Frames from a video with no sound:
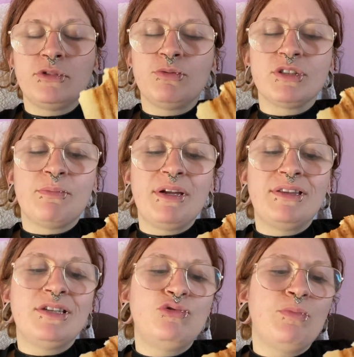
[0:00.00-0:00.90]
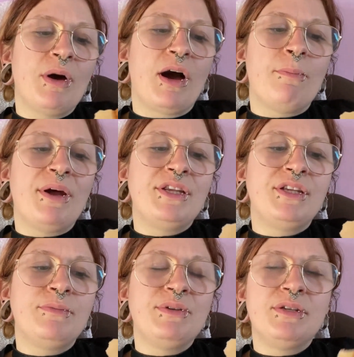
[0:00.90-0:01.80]
Je pensais pas être déçue par un
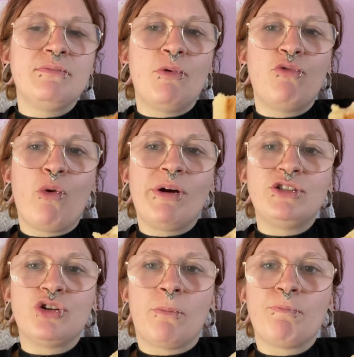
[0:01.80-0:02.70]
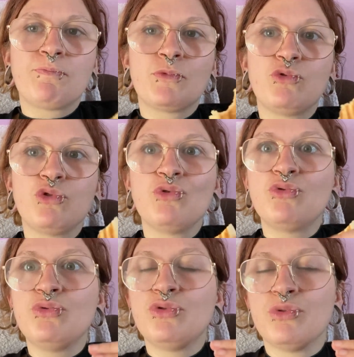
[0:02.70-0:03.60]
panini au fromage, genre.
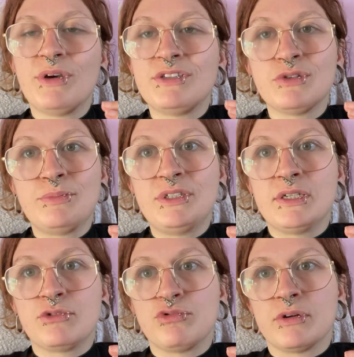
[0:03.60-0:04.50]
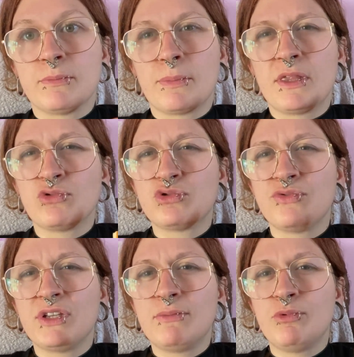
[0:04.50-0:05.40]
Surtout de Maestro Pizza, tu vois. Ils ont
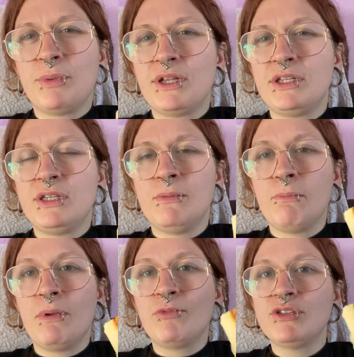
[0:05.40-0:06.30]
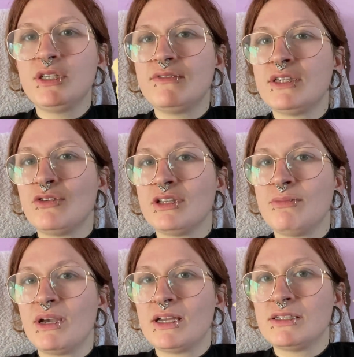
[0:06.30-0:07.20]
toujours fait des bons panini. Même quand ils les faisaient dans
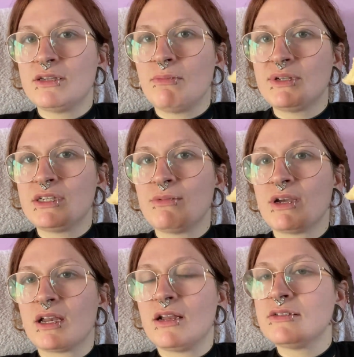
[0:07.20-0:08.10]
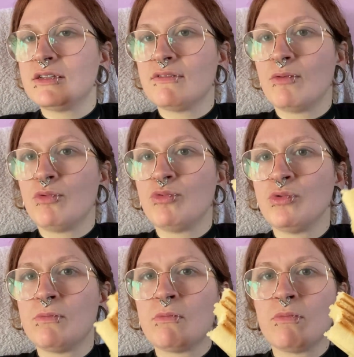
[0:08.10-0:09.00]
des baguettes, c'était même pas ces baguettes là. C'était vraiment
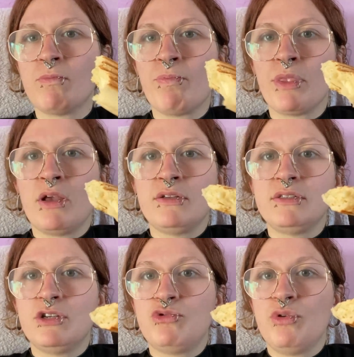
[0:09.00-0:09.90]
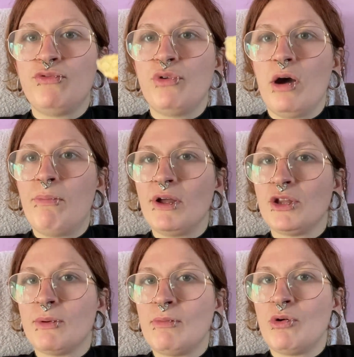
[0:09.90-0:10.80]
bon. C'était que au four à pain
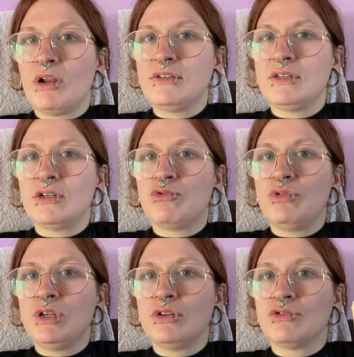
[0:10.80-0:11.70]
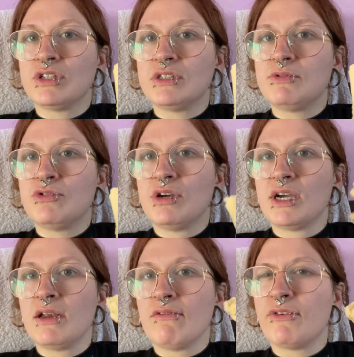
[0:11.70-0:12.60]
normalement. Là, c'est cuit dans un espèce de
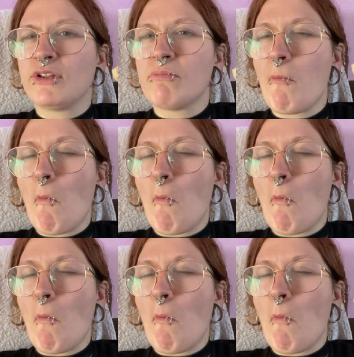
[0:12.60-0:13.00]
grill en fait.